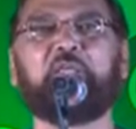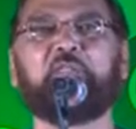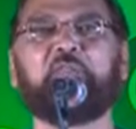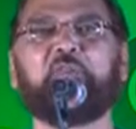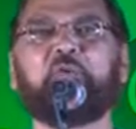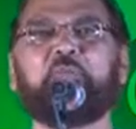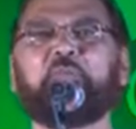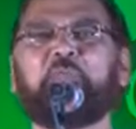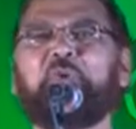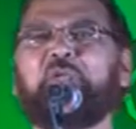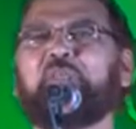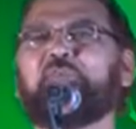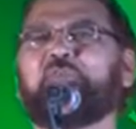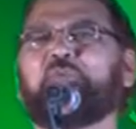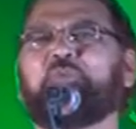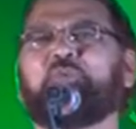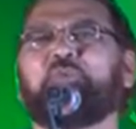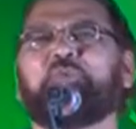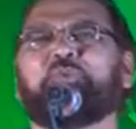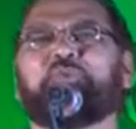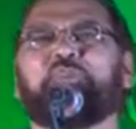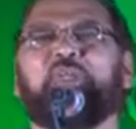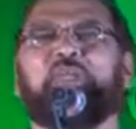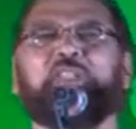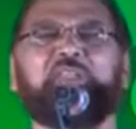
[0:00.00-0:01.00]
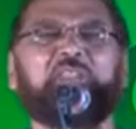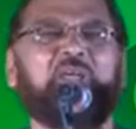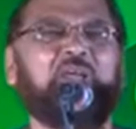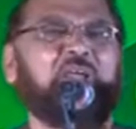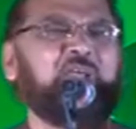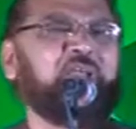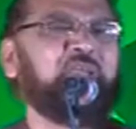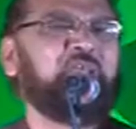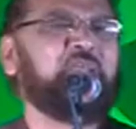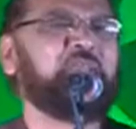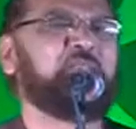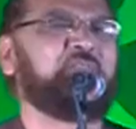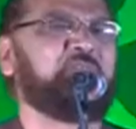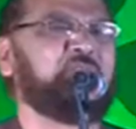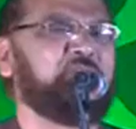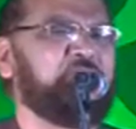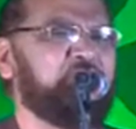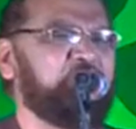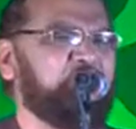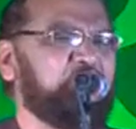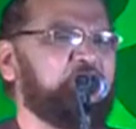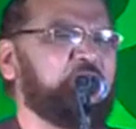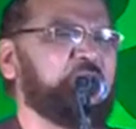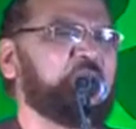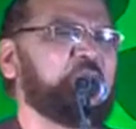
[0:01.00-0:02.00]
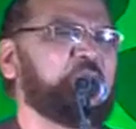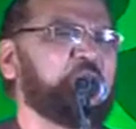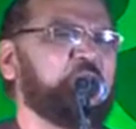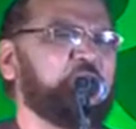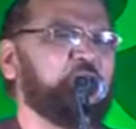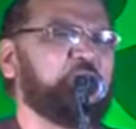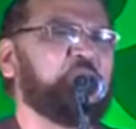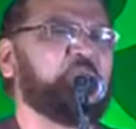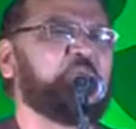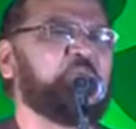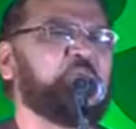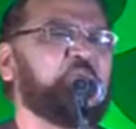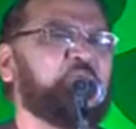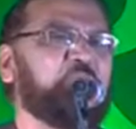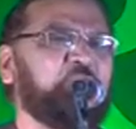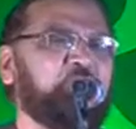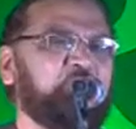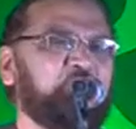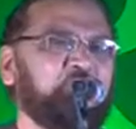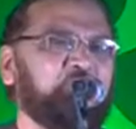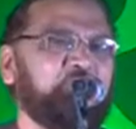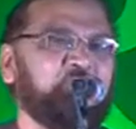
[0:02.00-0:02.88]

तो मैं सोचता था कि इतनी दूर